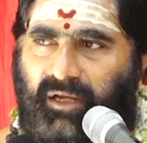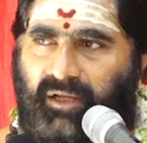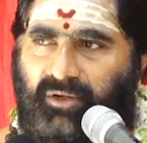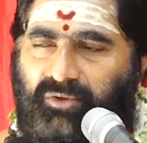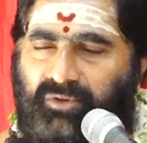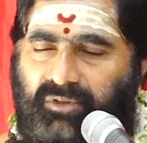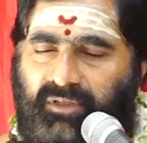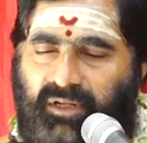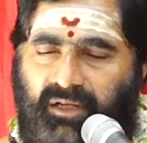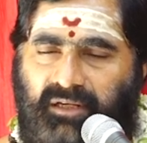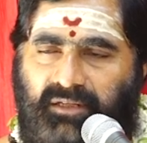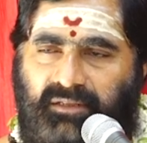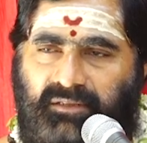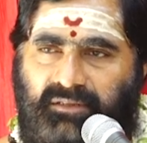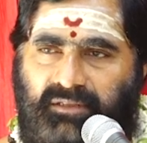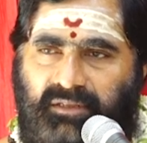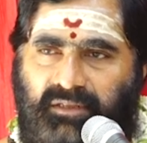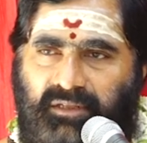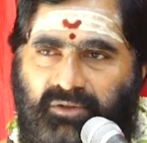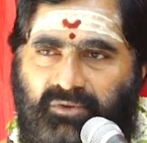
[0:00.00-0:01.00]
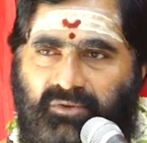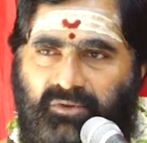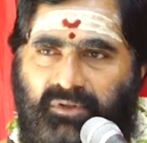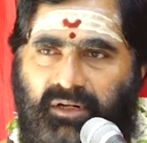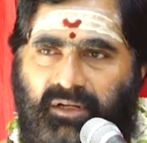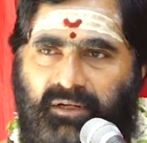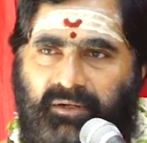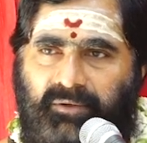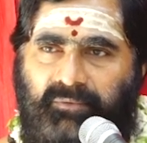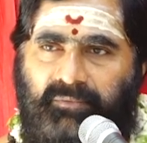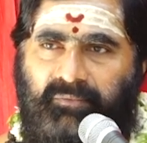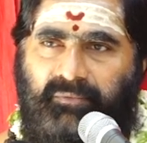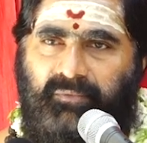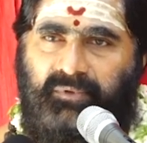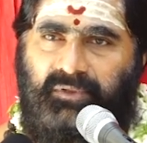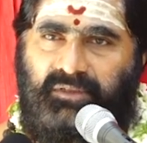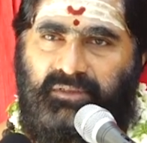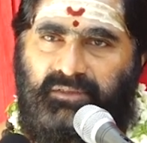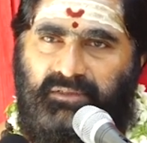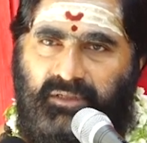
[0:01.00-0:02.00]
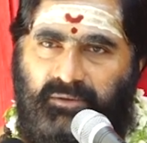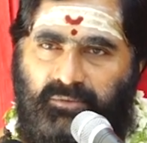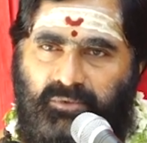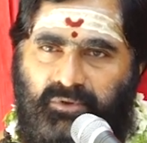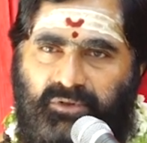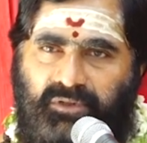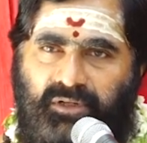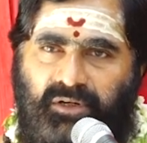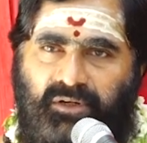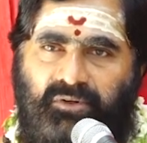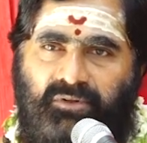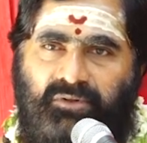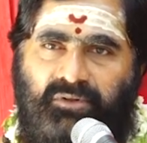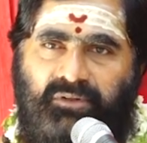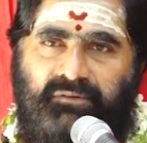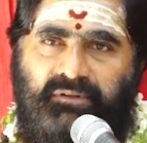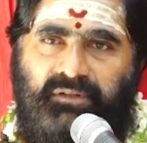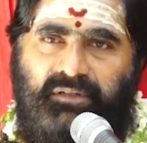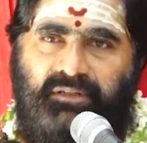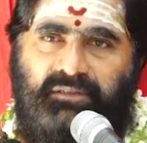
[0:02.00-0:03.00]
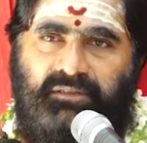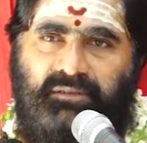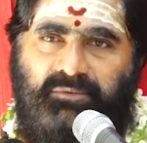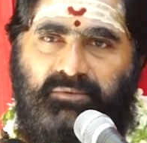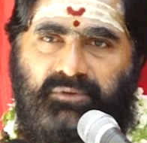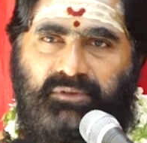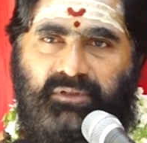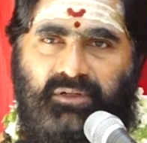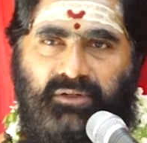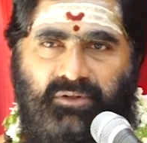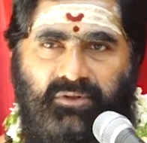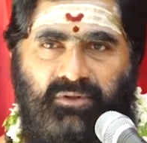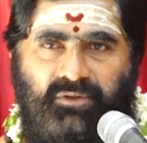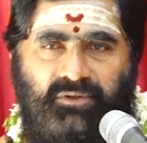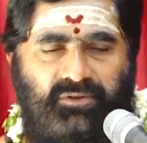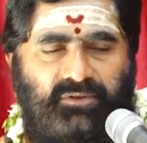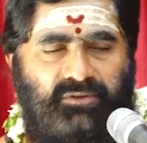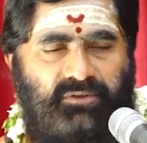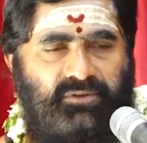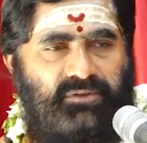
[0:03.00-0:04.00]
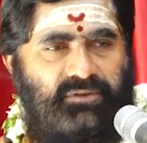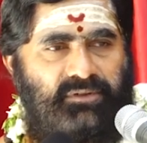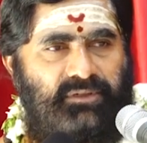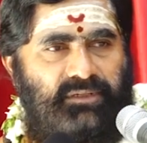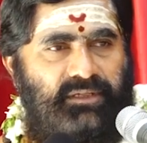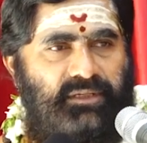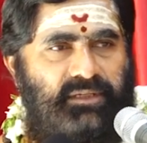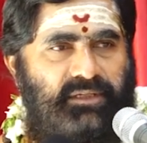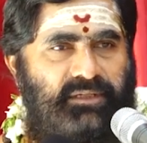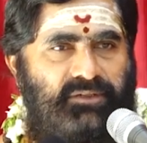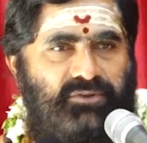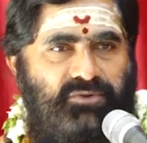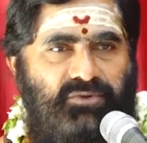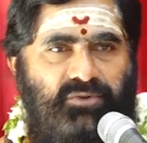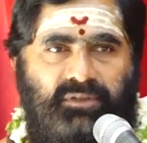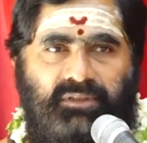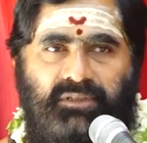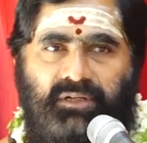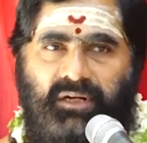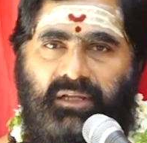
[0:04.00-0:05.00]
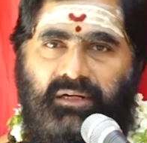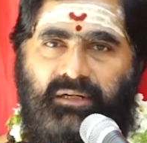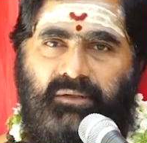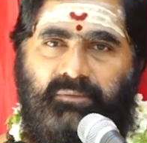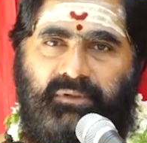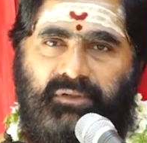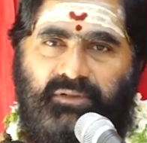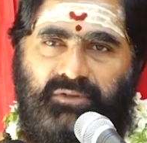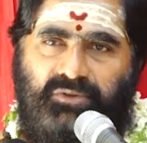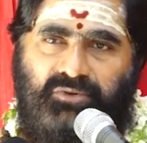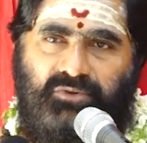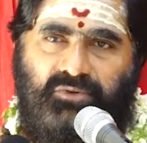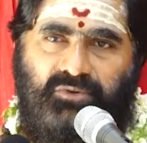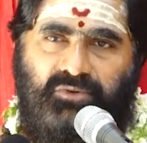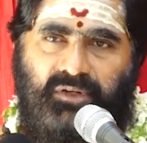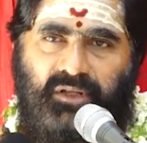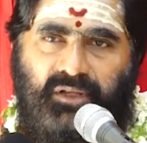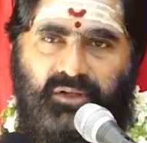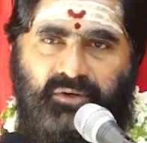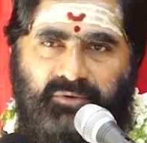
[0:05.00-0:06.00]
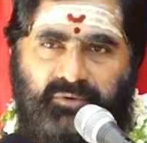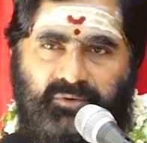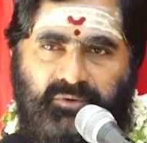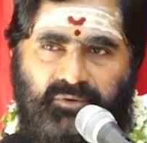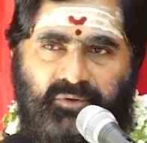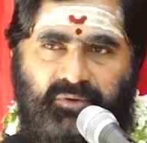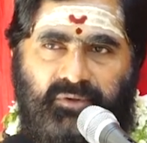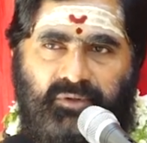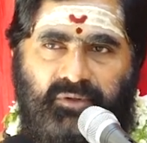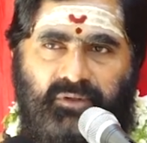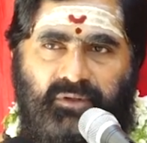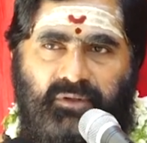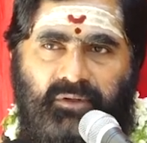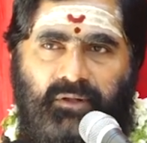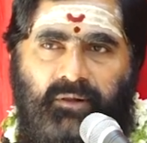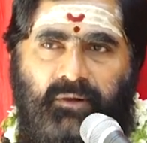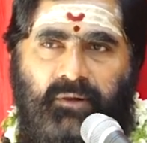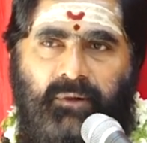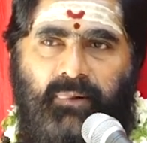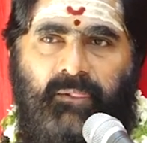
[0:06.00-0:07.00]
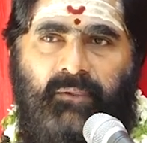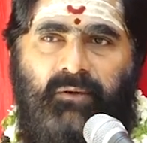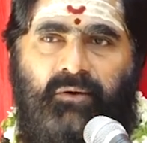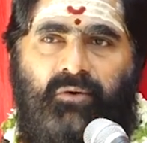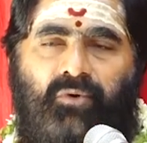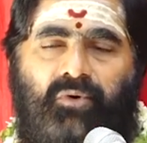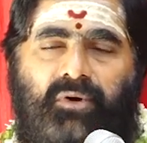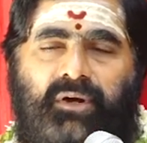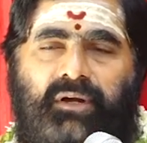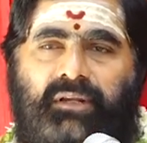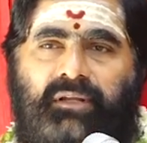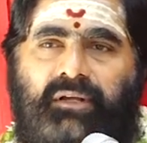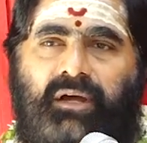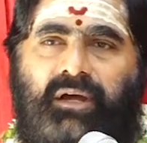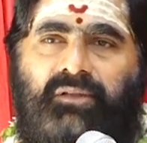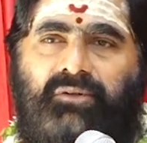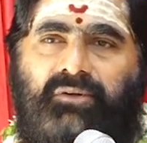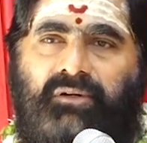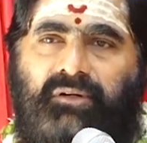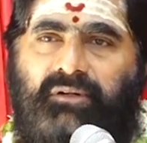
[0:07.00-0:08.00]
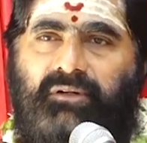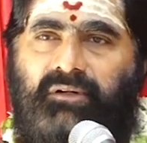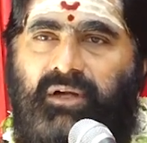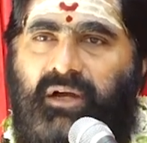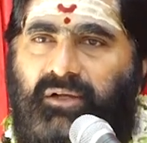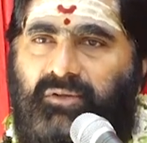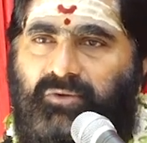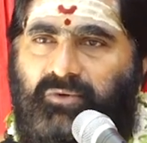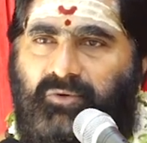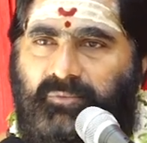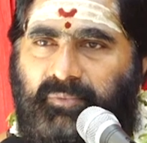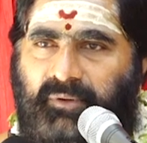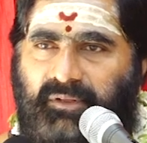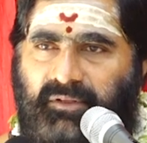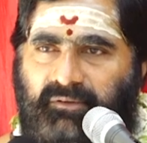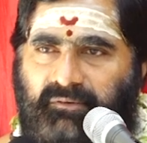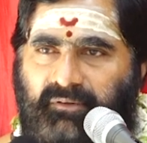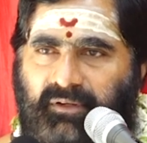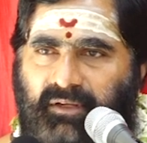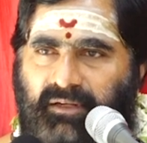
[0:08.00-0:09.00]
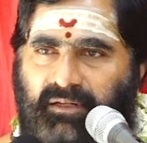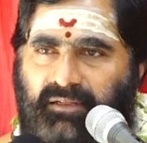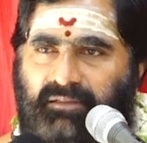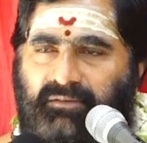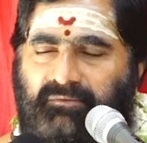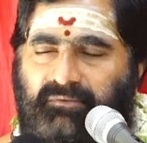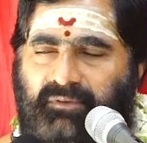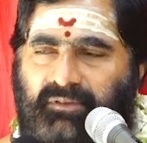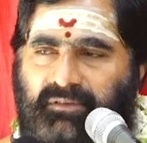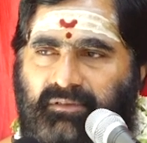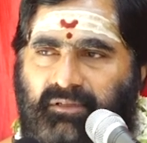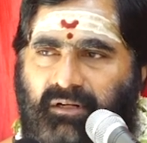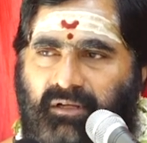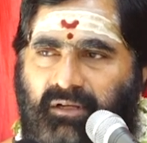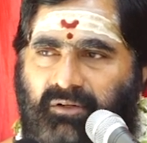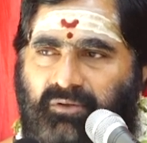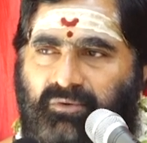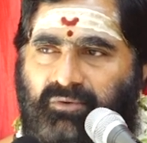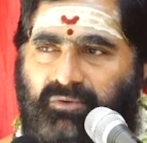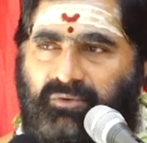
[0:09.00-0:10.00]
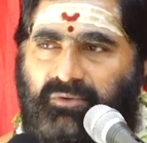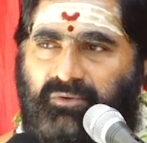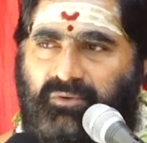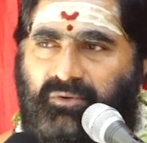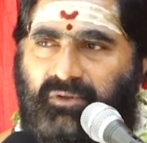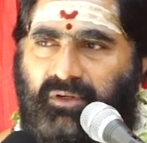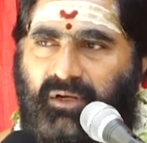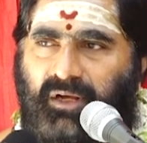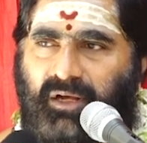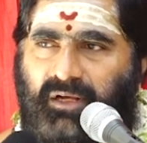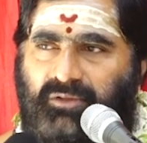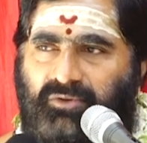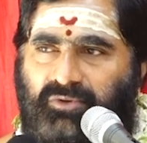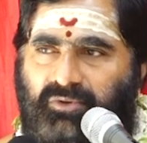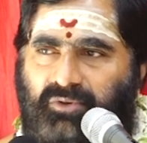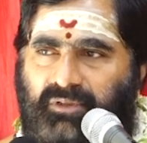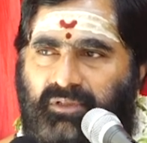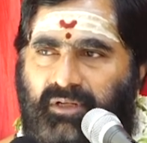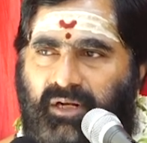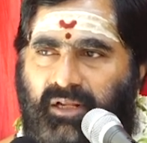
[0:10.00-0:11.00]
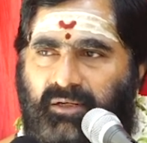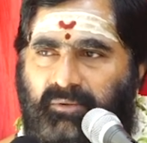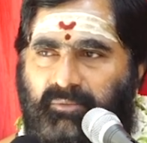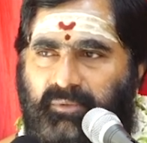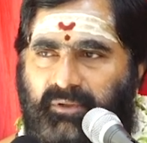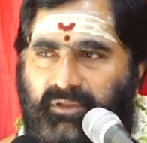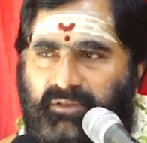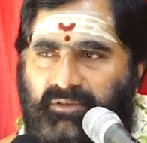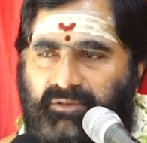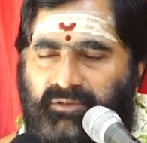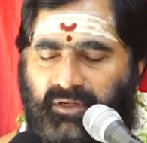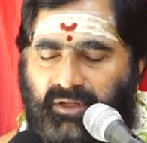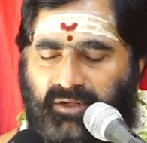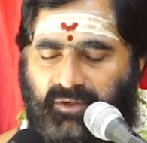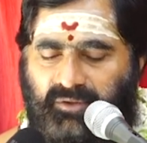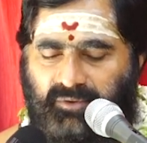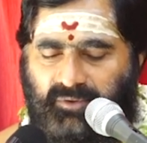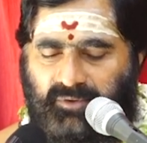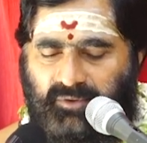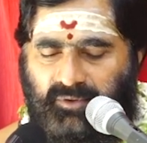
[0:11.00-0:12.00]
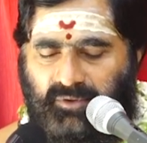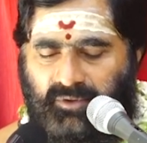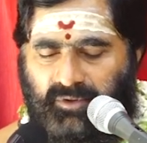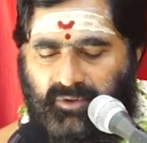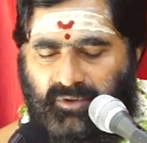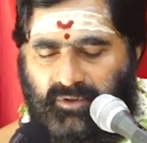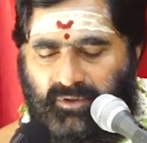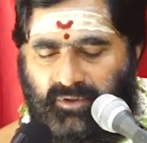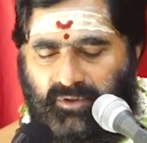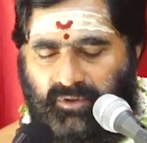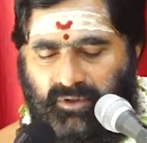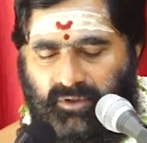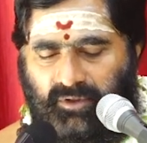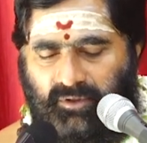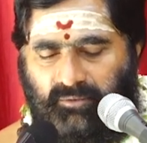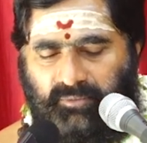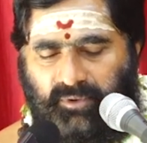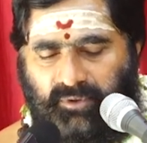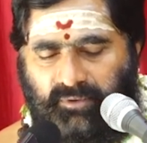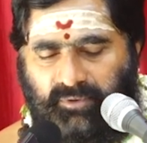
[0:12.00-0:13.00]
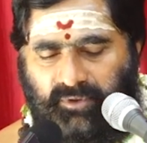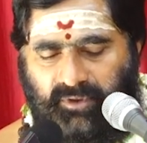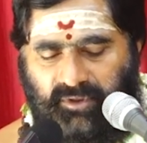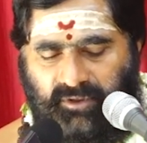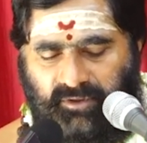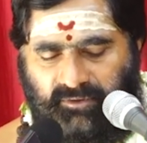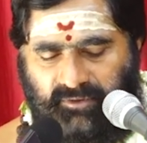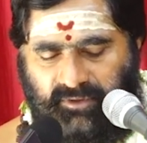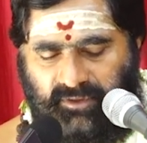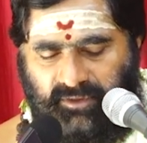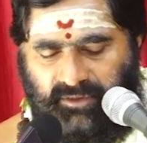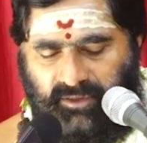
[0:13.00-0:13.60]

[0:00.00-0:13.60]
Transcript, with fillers: అనుష్ఠానం చేయకుండా సముద్రంలోకి వెళ్ళి సముద్రంలో ఈ స్తోత్రాన్ని పఠిస్తూ ఉన్నారు ఒకటి కాదు రెండు కాదు పదివేల సంవత్సరాలు ఆ స్తోత్రాన్ని పఠించినారు ప్రభు అయినటువంటి